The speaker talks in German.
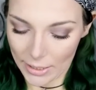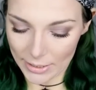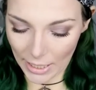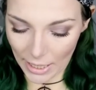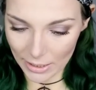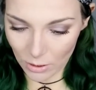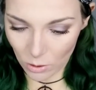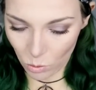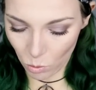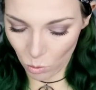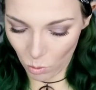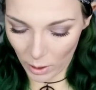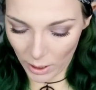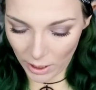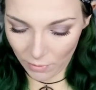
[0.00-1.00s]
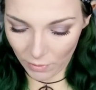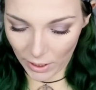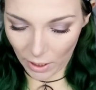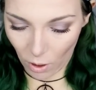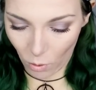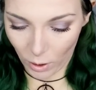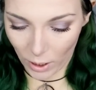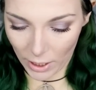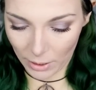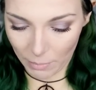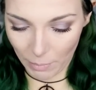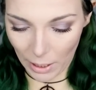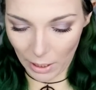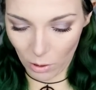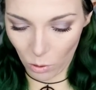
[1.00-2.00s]
Dazu legen wir dann auch gleich
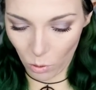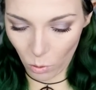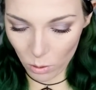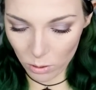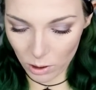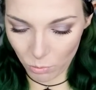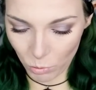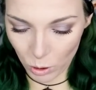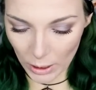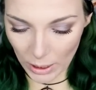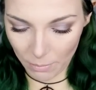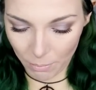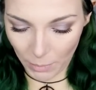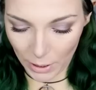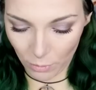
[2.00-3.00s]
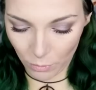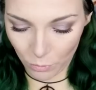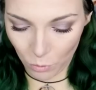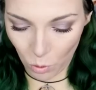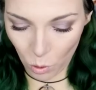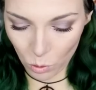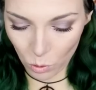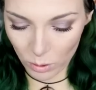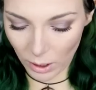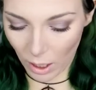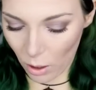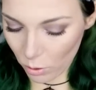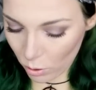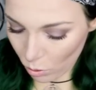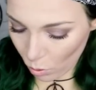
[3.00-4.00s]
mal los. Ich muss ja eben meine Fotos
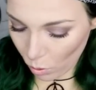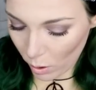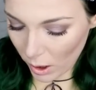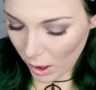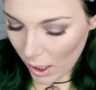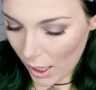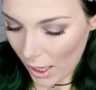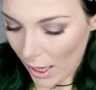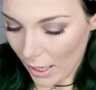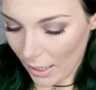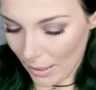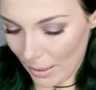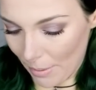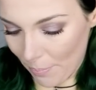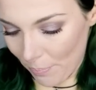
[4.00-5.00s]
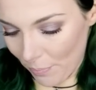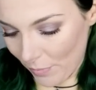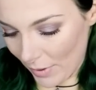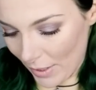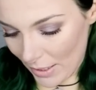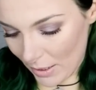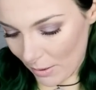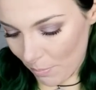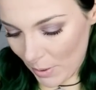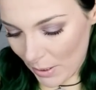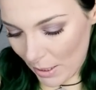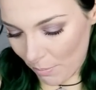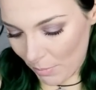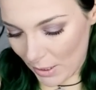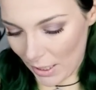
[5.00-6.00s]
raussuchen. Ähm, das mit
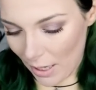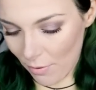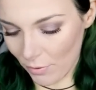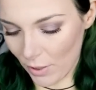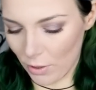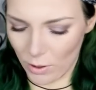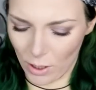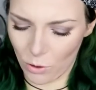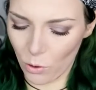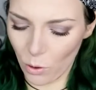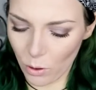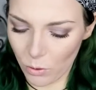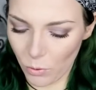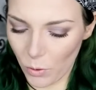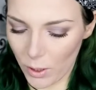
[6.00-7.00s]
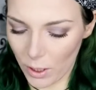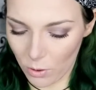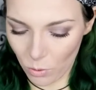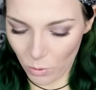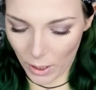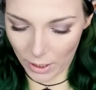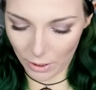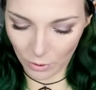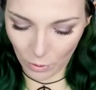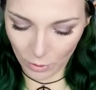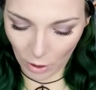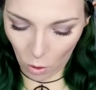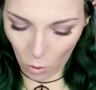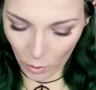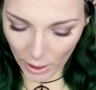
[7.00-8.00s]
dem Saft, also das Tönungsvideo dazu, kann ich
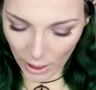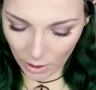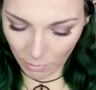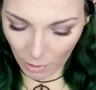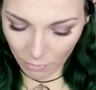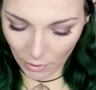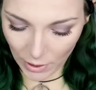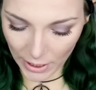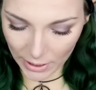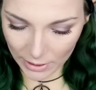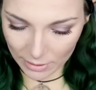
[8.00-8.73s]
euch auch gerne mal verlinken.